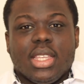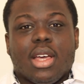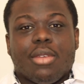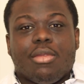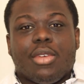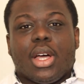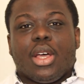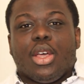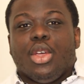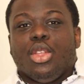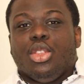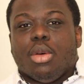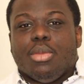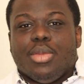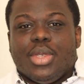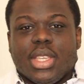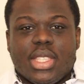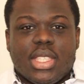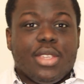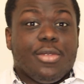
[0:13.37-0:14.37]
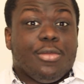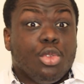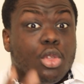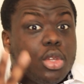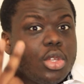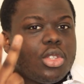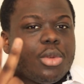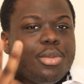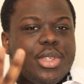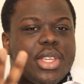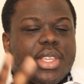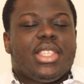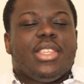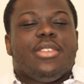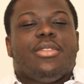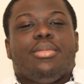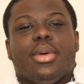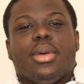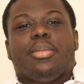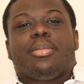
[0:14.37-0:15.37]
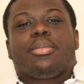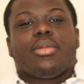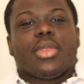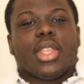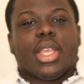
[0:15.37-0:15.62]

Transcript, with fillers: d'avoir un objectif, deux objectifs même